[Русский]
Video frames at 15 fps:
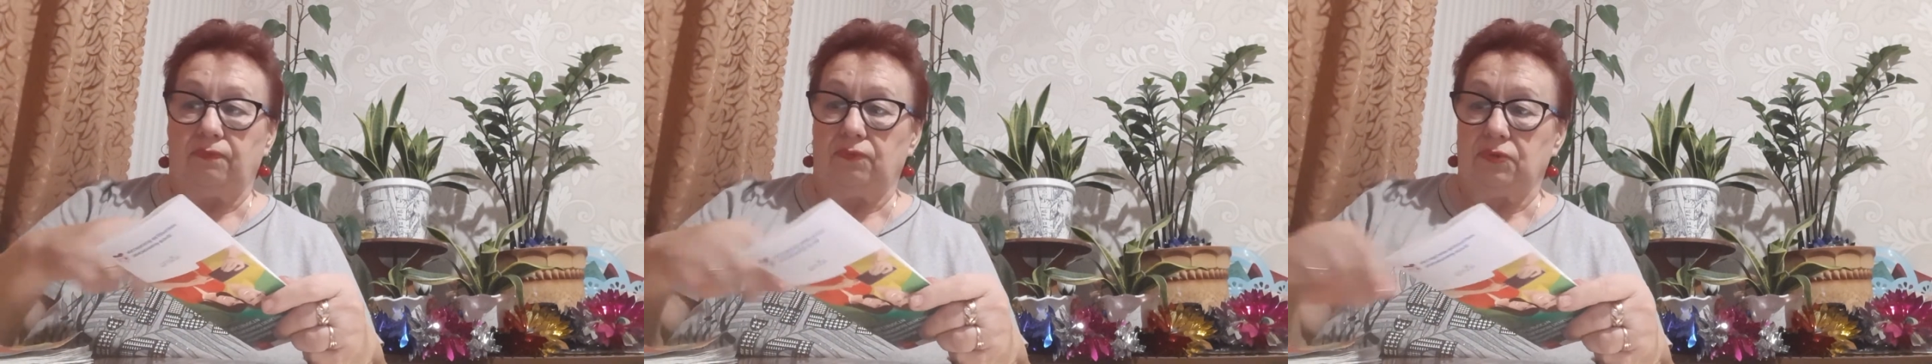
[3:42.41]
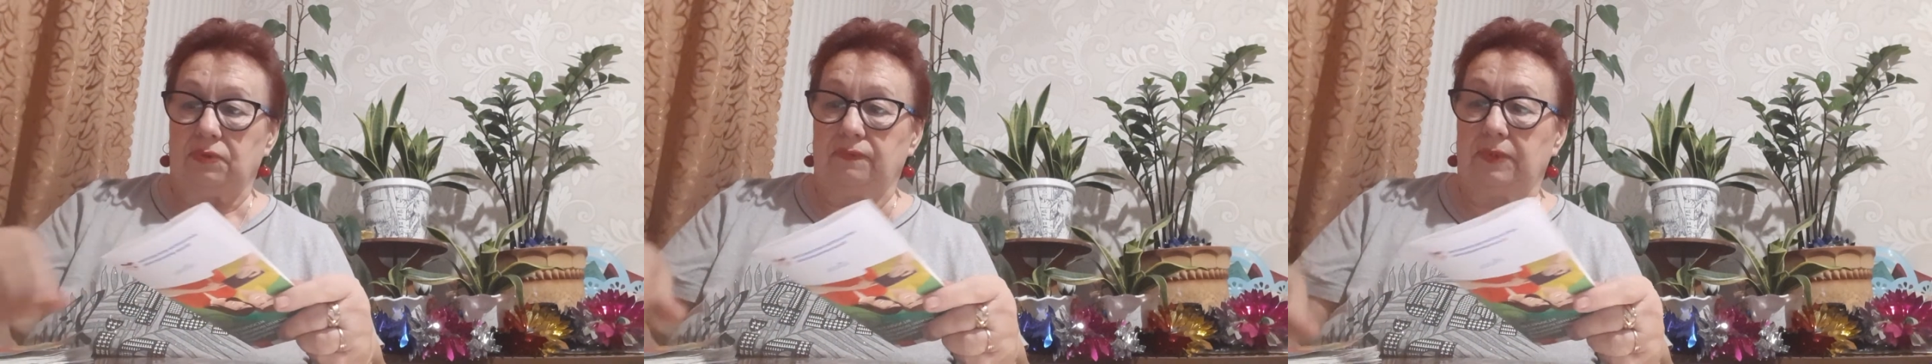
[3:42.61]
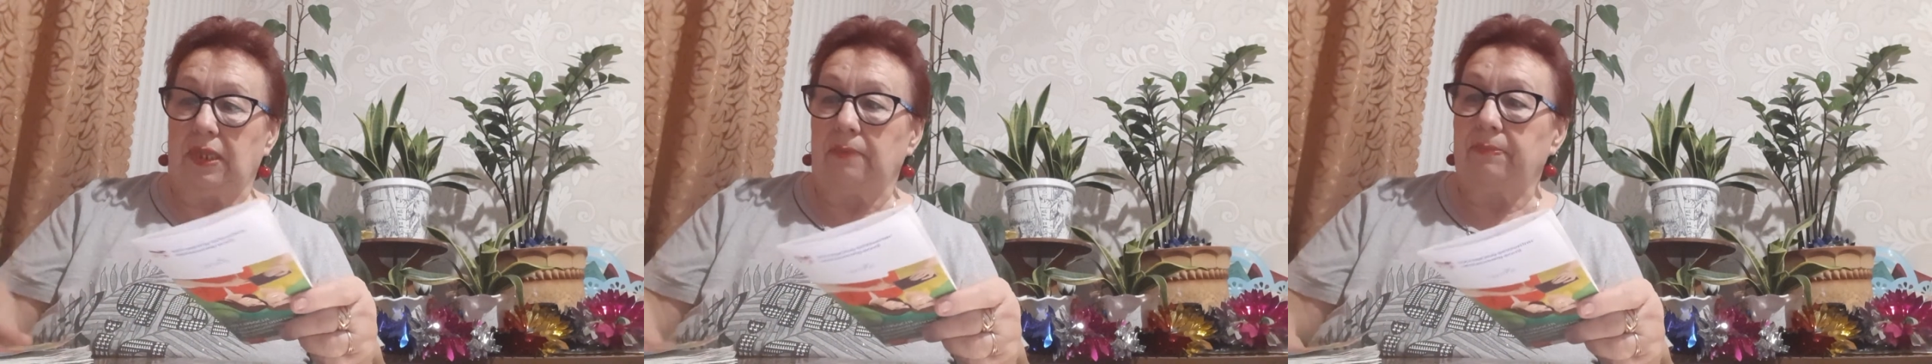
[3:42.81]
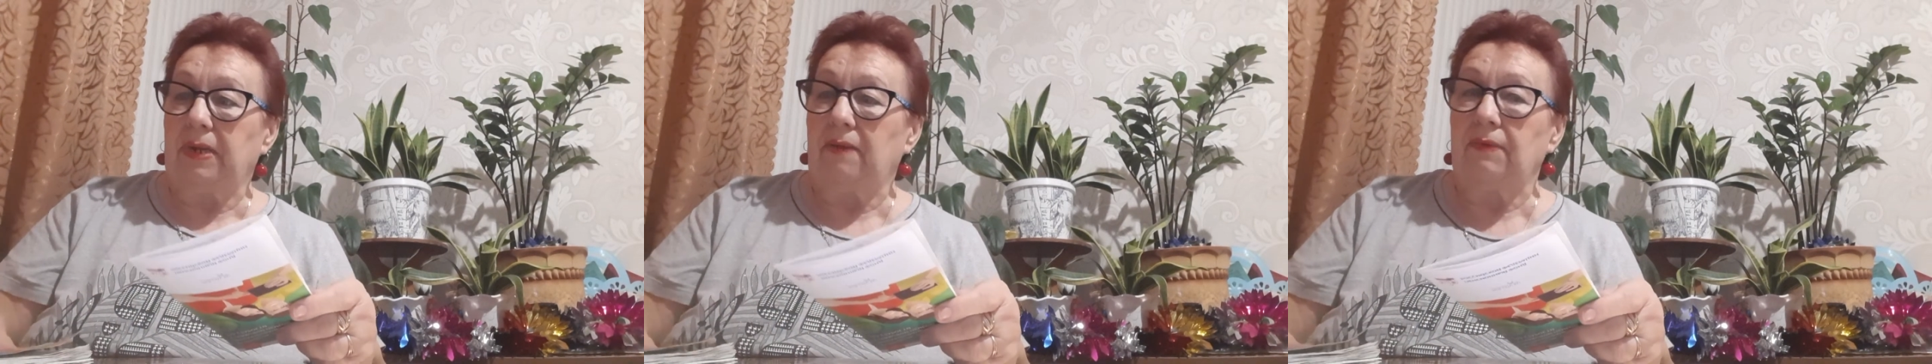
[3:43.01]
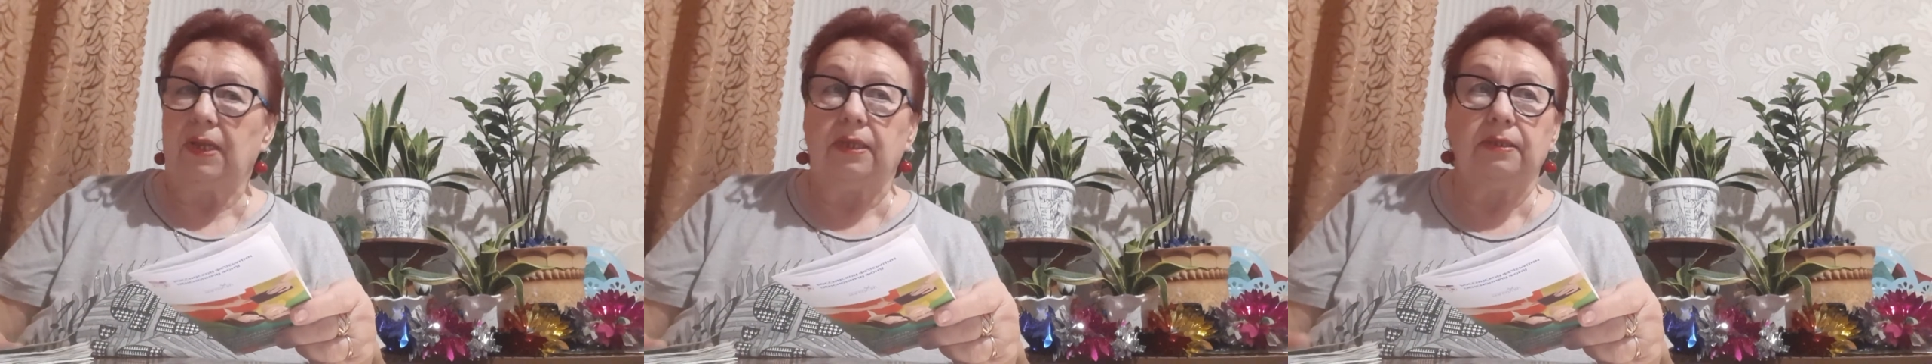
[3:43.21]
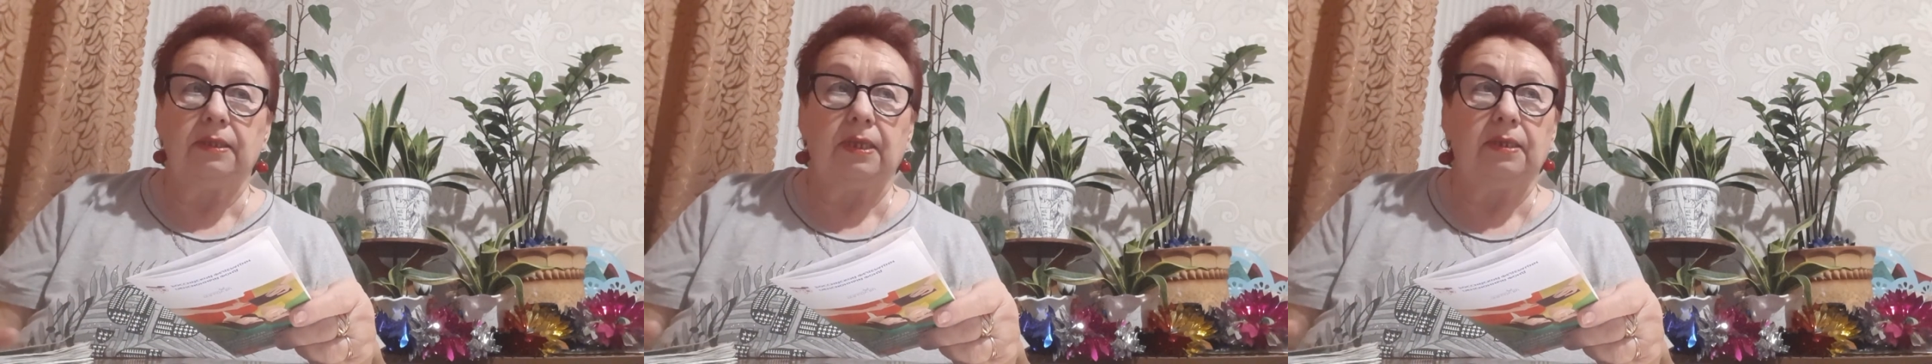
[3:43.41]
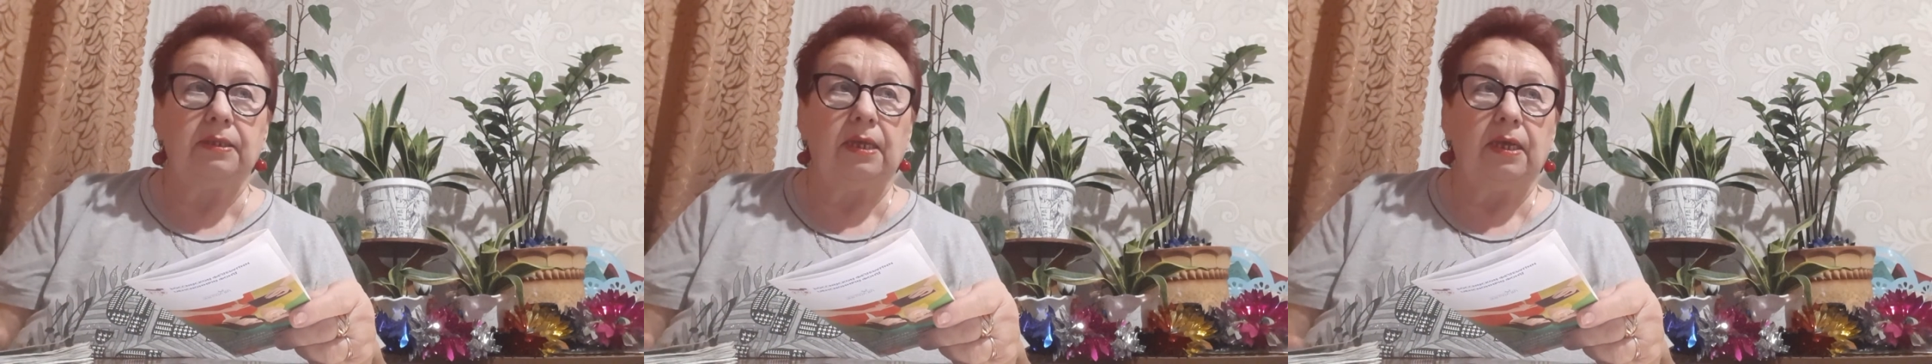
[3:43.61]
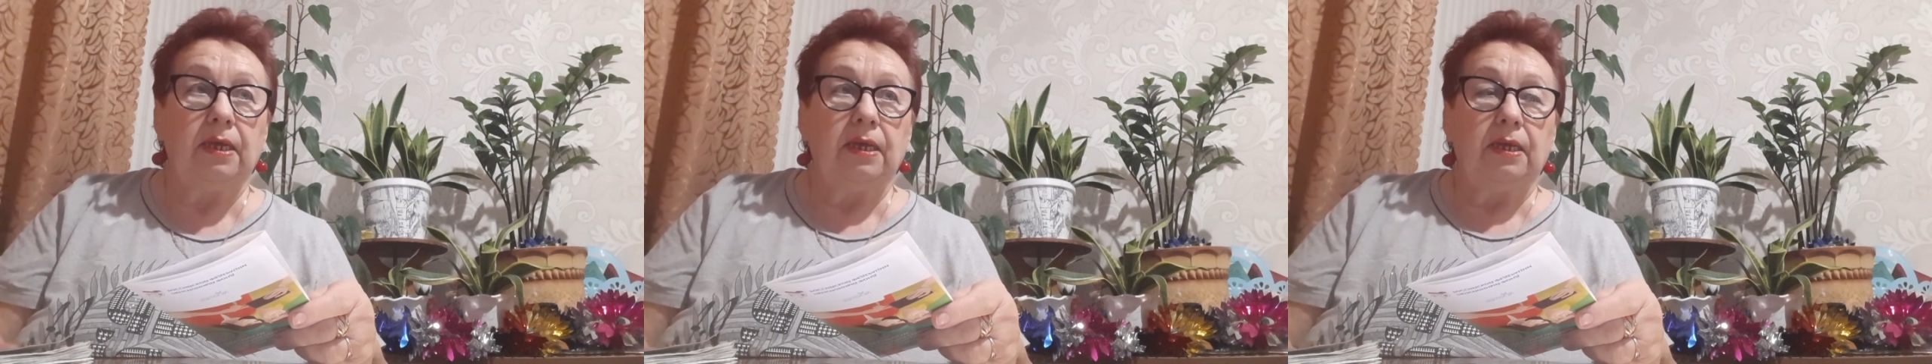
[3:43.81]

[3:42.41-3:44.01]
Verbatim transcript: уже вот отправлять надо.